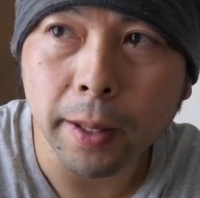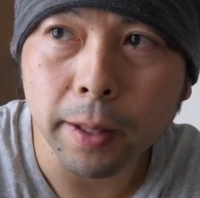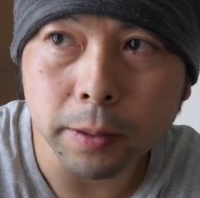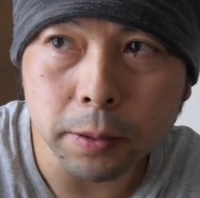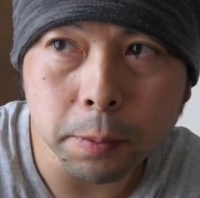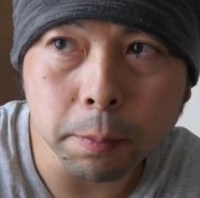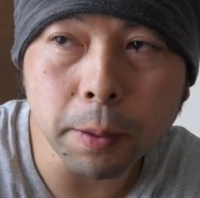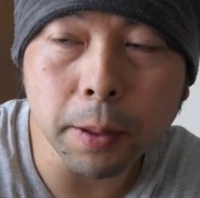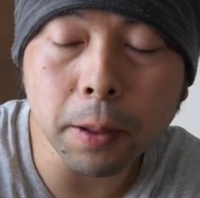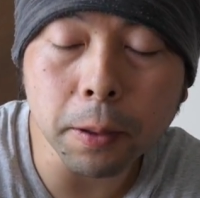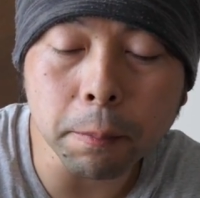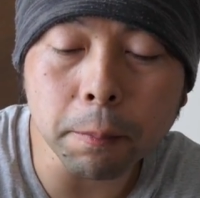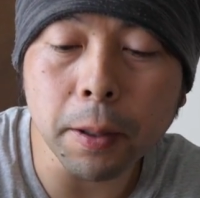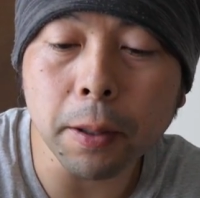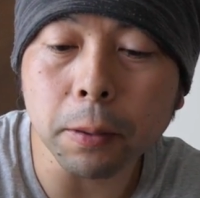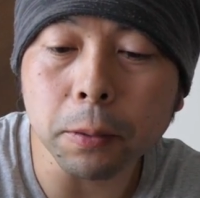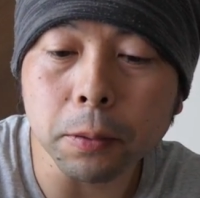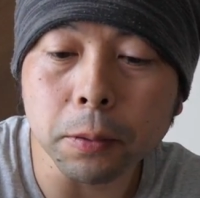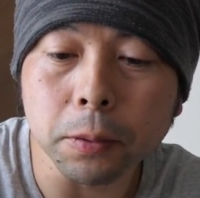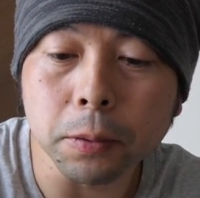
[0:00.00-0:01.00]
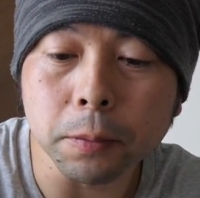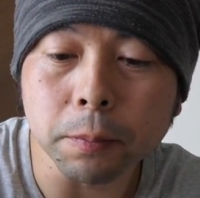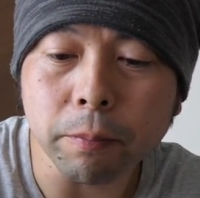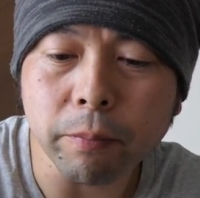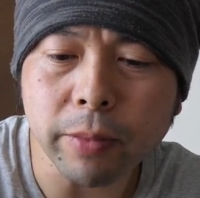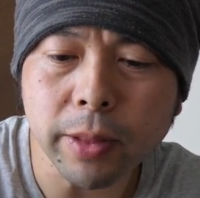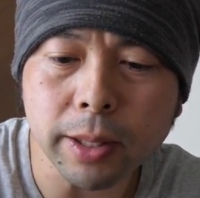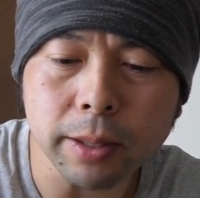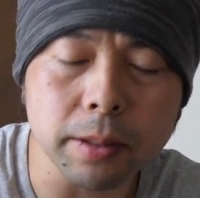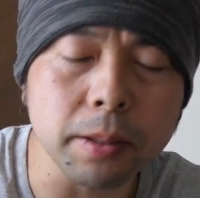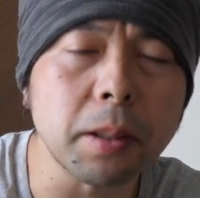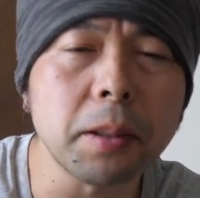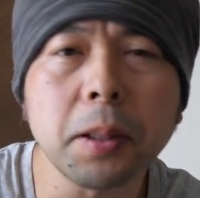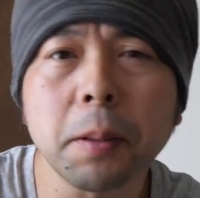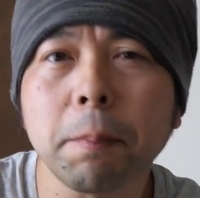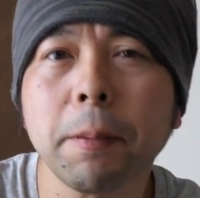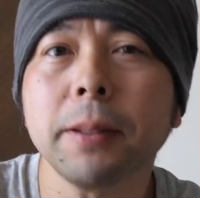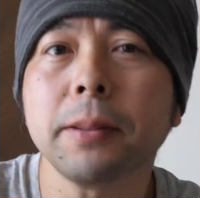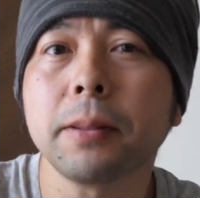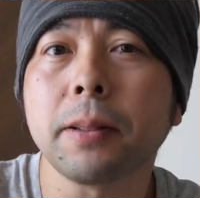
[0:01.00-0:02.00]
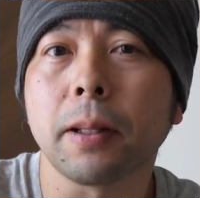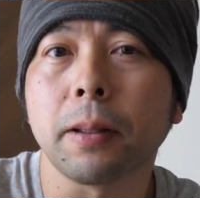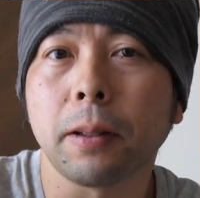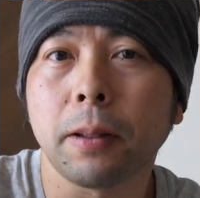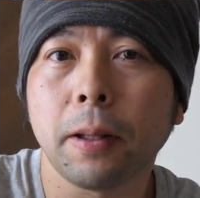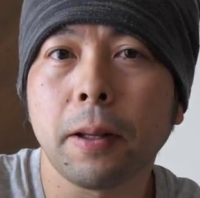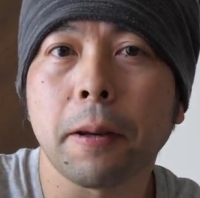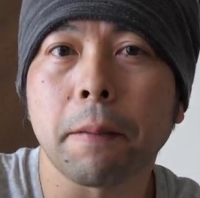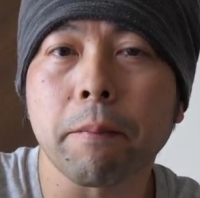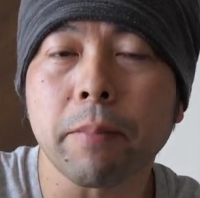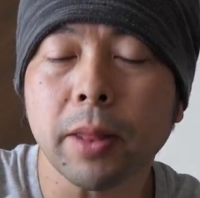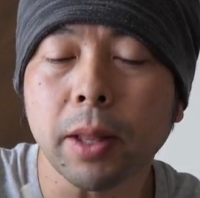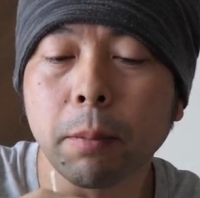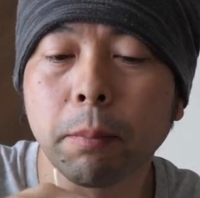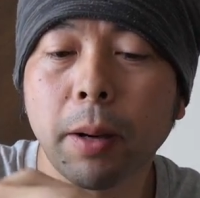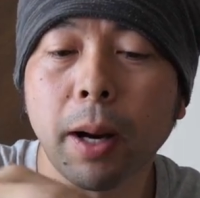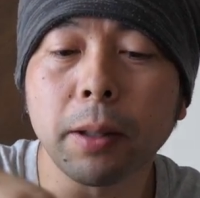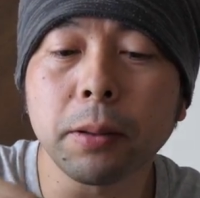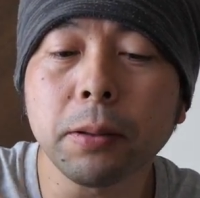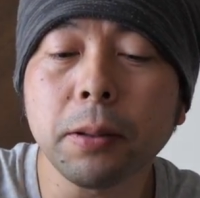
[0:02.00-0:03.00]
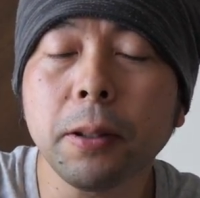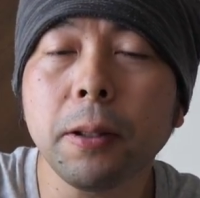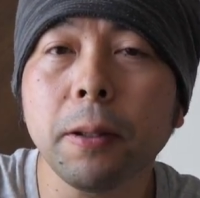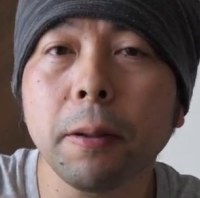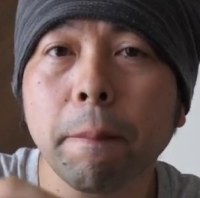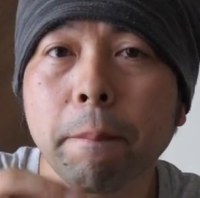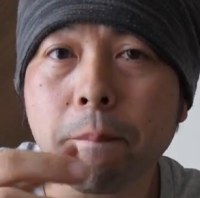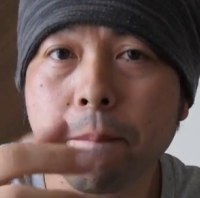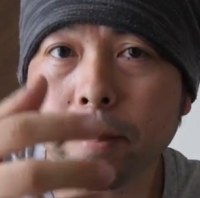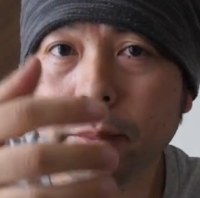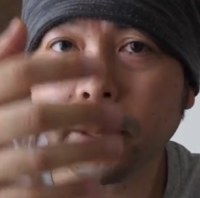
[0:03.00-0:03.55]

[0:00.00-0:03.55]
いしばらく前はこのサラダパスタって丸い